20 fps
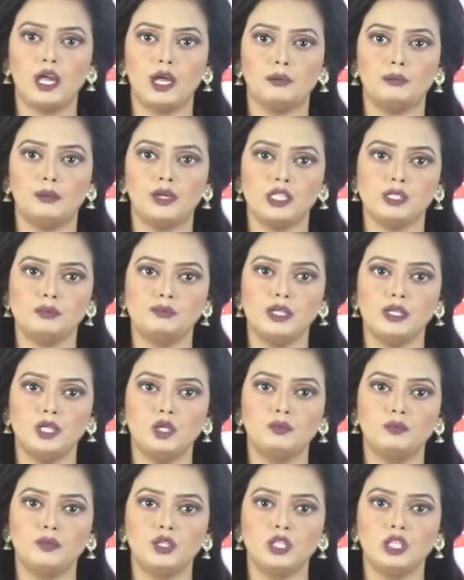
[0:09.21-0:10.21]
এক প্রেস
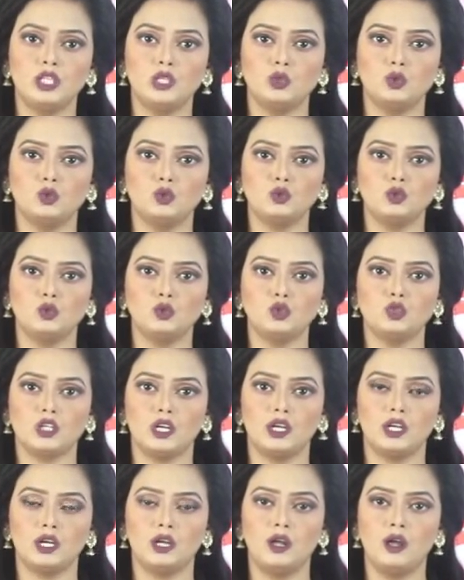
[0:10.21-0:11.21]
বিজ্ঞপ্তিতে তথ্য
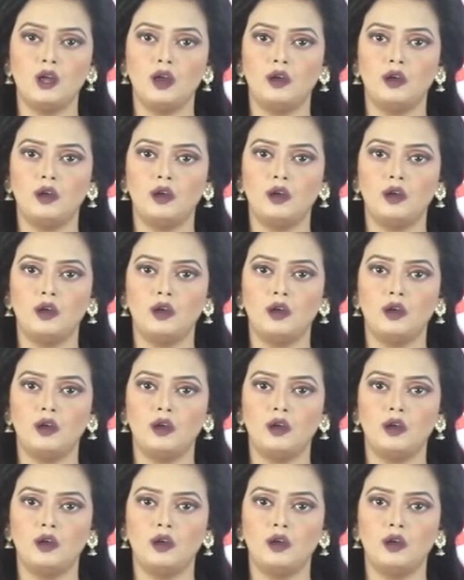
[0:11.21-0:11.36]
জানান